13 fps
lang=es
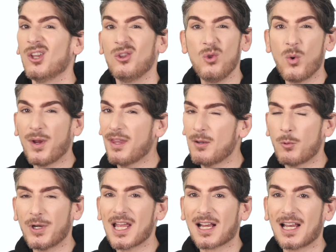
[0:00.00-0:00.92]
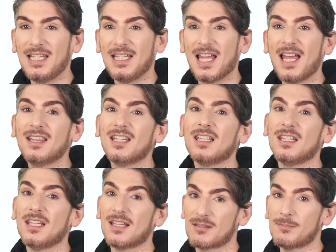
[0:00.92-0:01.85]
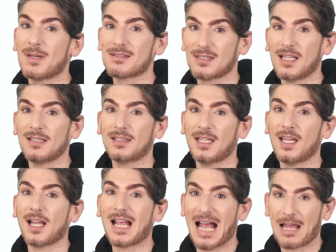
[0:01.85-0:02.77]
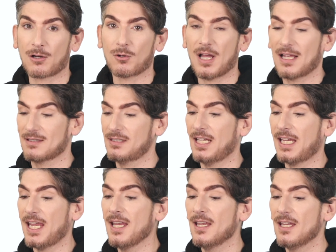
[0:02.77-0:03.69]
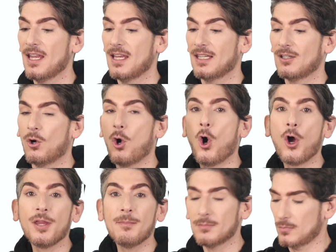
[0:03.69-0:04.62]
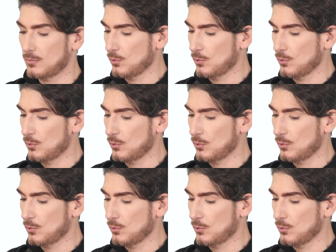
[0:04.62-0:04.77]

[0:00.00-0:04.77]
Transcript: no es de buena calidad y es bastante caro. Así que hoy.